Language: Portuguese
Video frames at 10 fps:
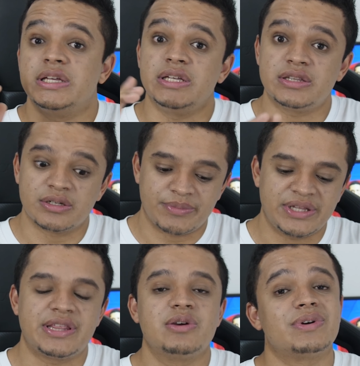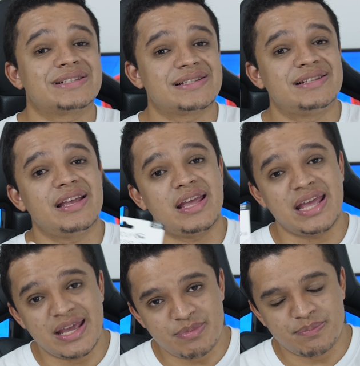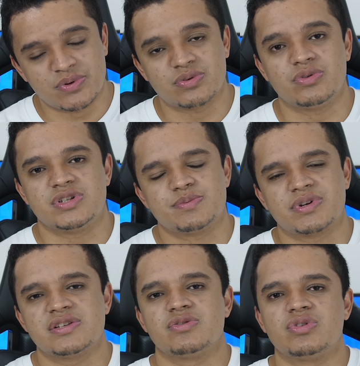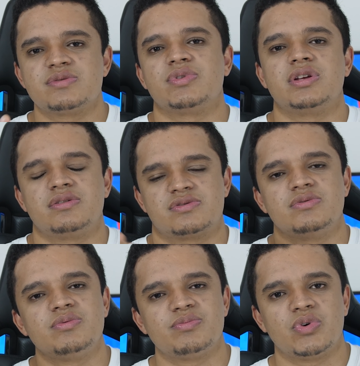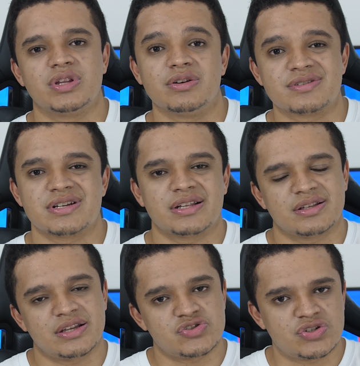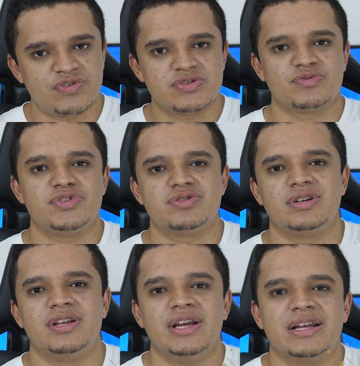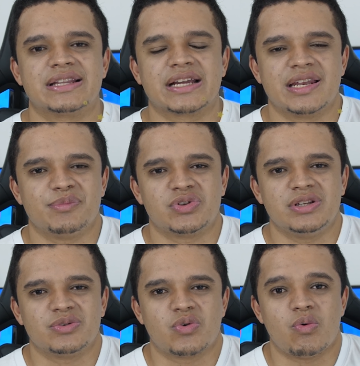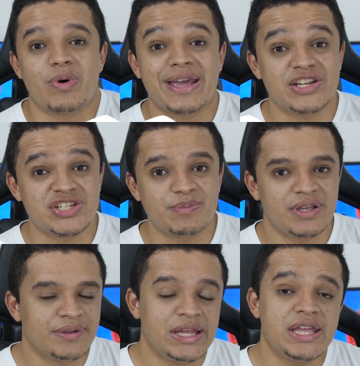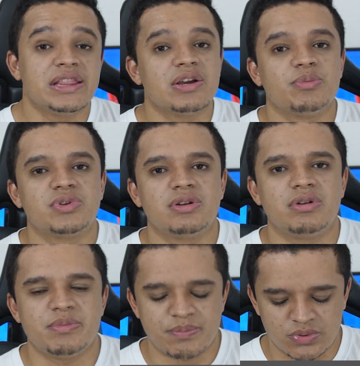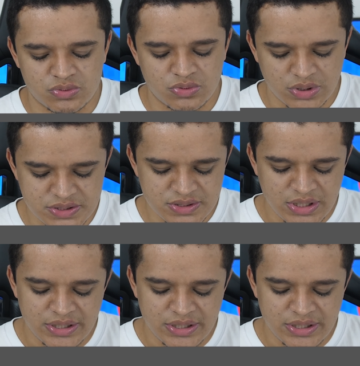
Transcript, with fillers: e também tem um SSD M.2, porque são dois modelos. O modelo SATA, que a gente fez o um vídeo ali daquele modelo com RGB, e tem o um modelo M.2,